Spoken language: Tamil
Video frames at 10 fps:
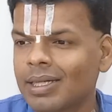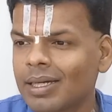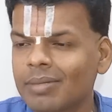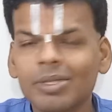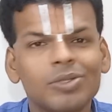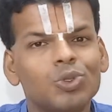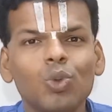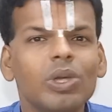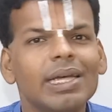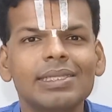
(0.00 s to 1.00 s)
அப்புறம்
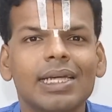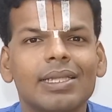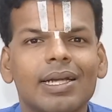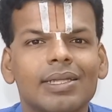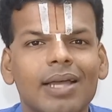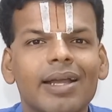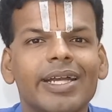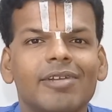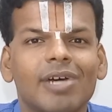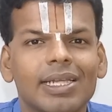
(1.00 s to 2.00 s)
சூரியன் சந்திரனை
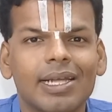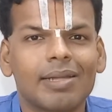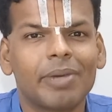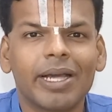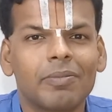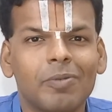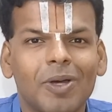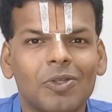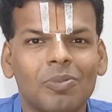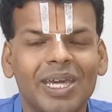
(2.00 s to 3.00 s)
தாங்கிட்டு வர்றது அந்த மேகம்னு
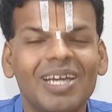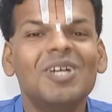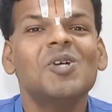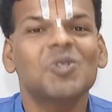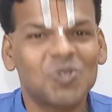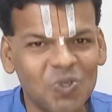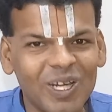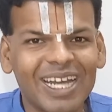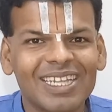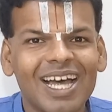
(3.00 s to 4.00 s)
பார்த்தோமே
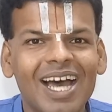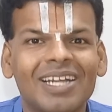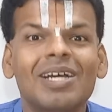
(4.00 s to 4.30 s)
சூரியன் தான்